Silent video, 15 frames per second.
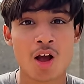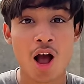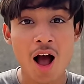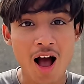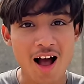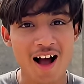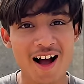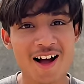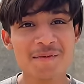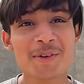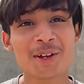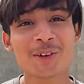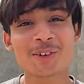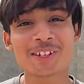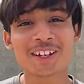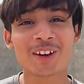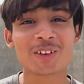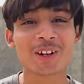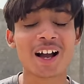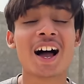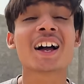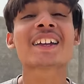हाँ हाँ मैं क्यों नहीं
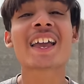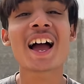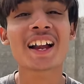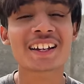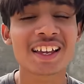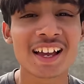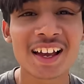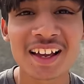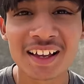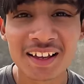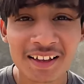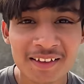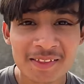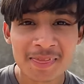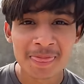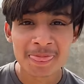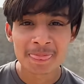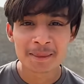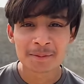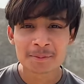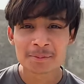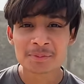करूंगा यार क्या आइडिया चल फिर हाँ फिर तो
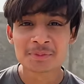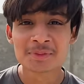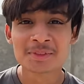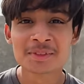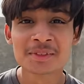बताते तो काम